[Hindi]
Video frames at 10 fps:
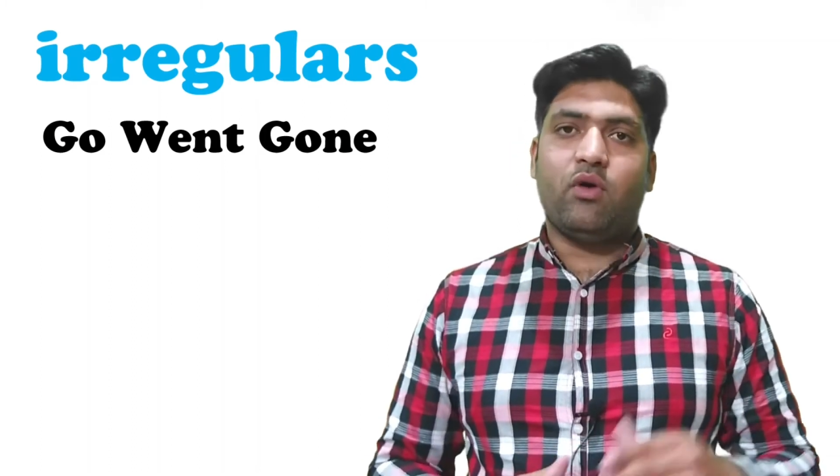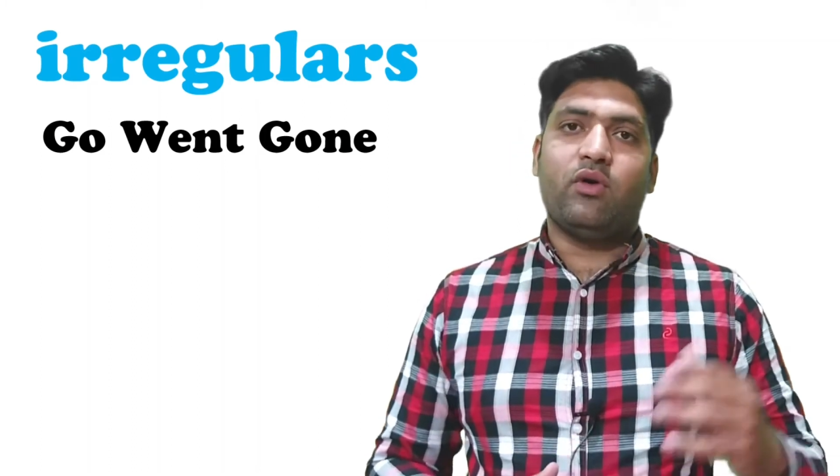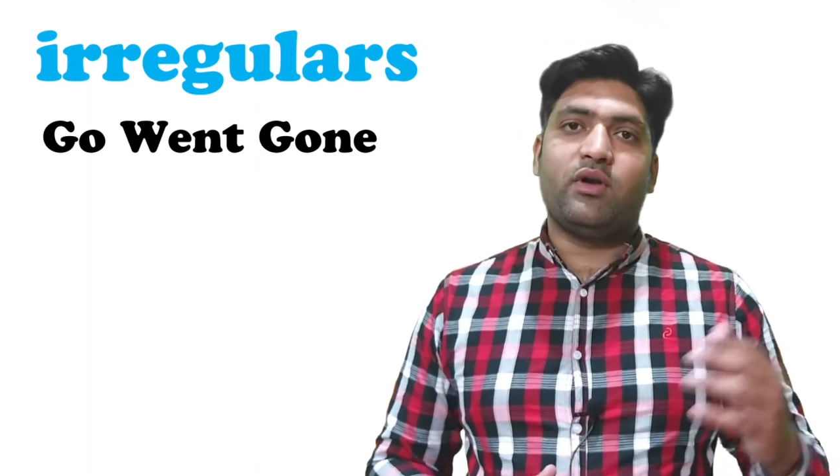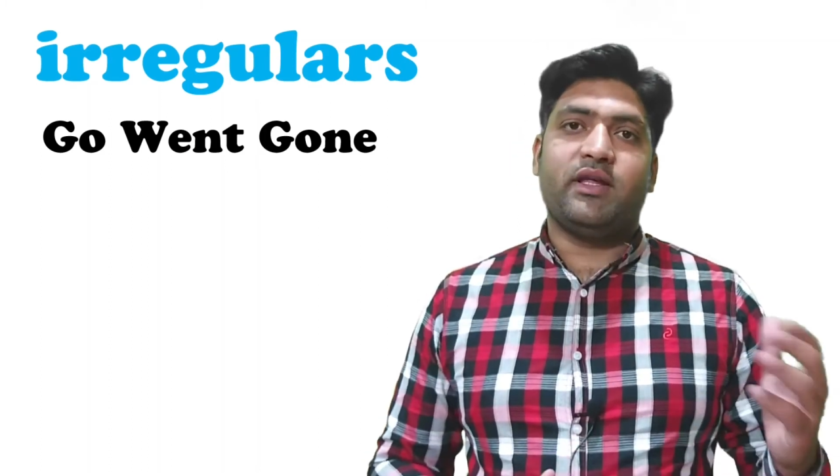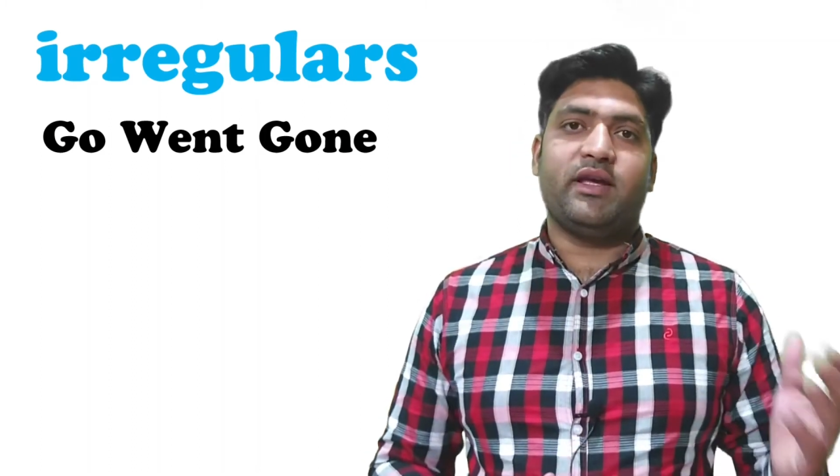
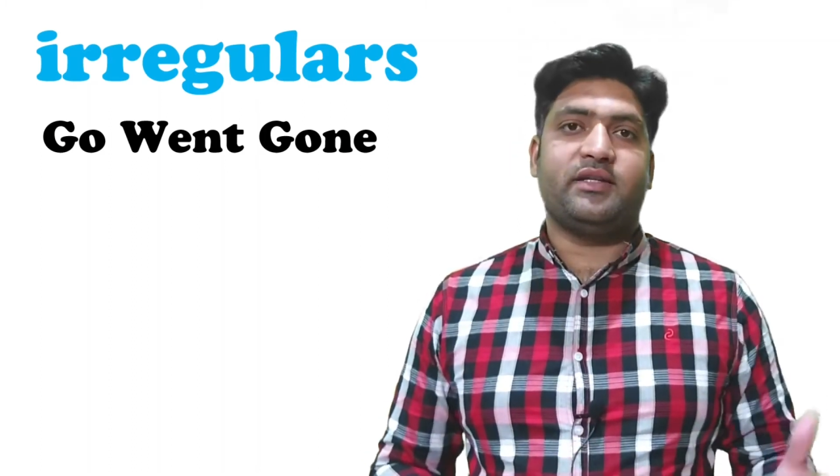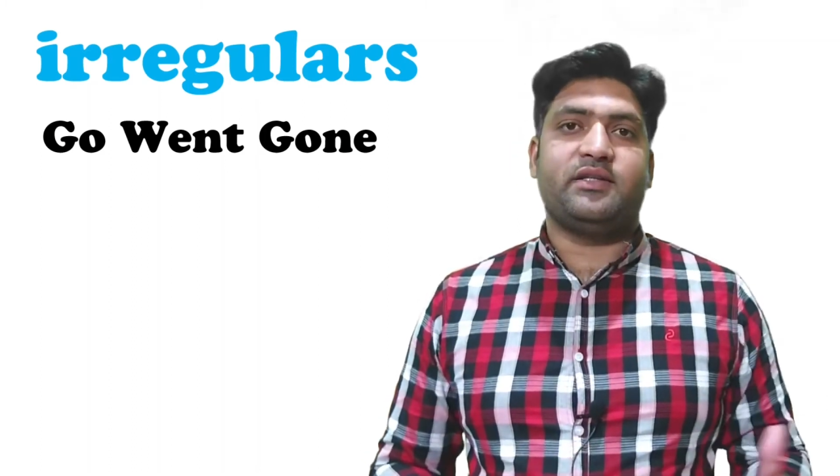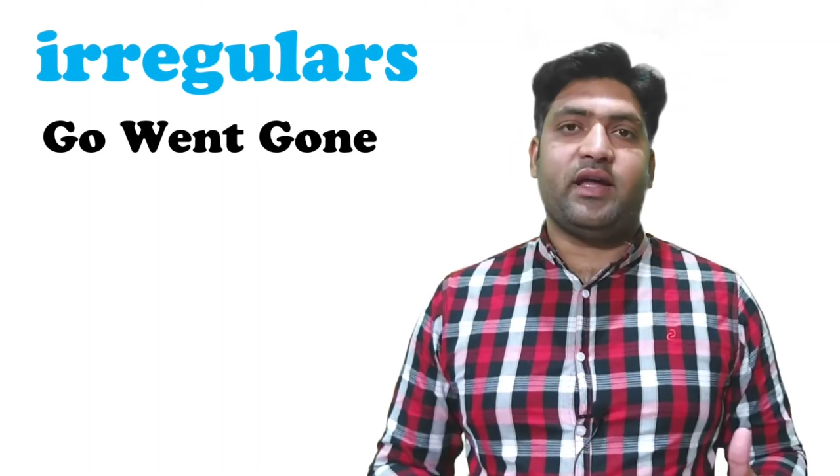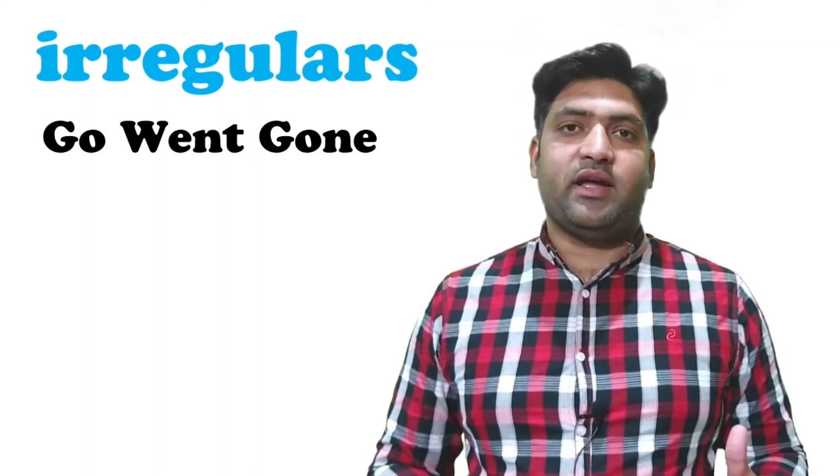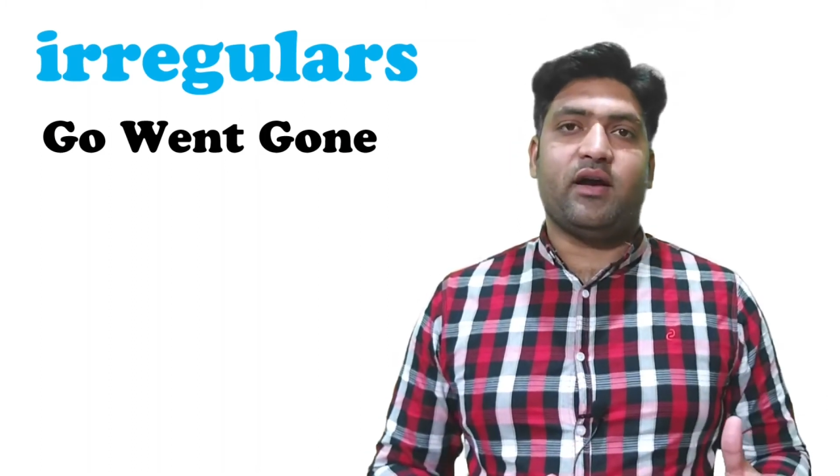और लिया
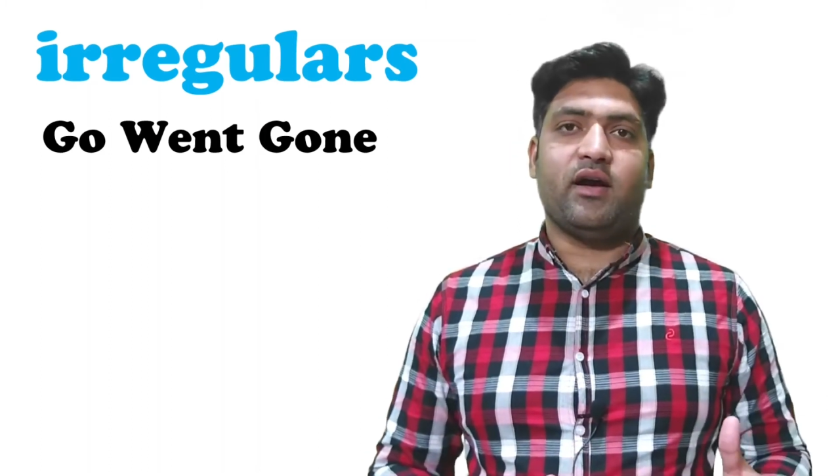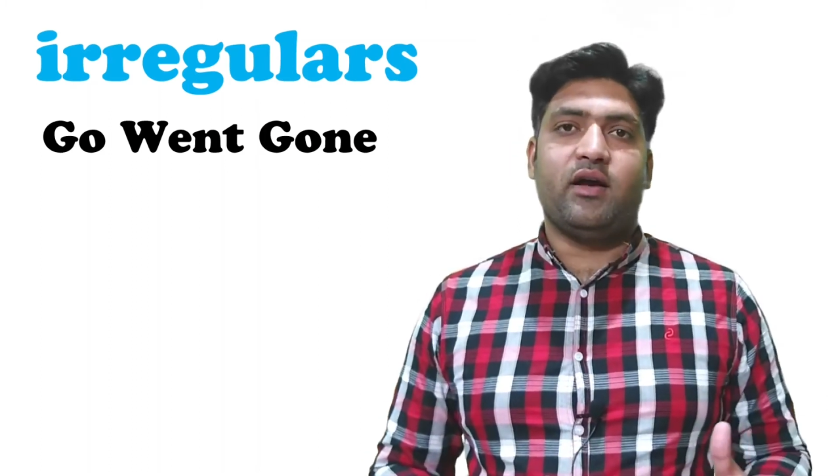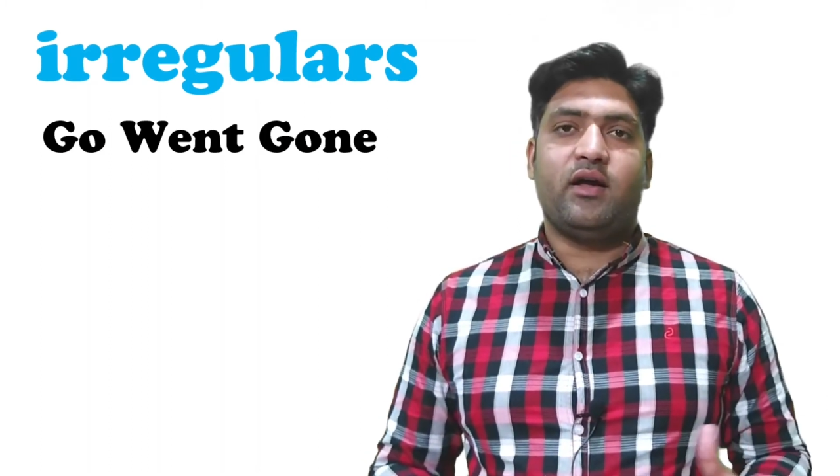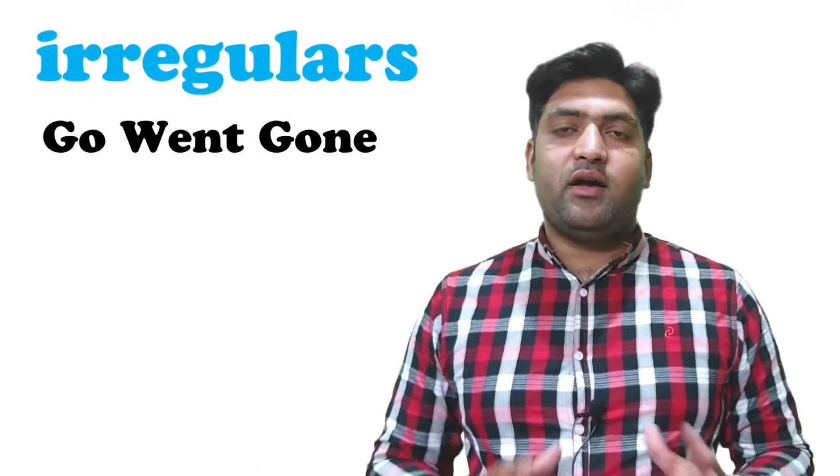जाएगा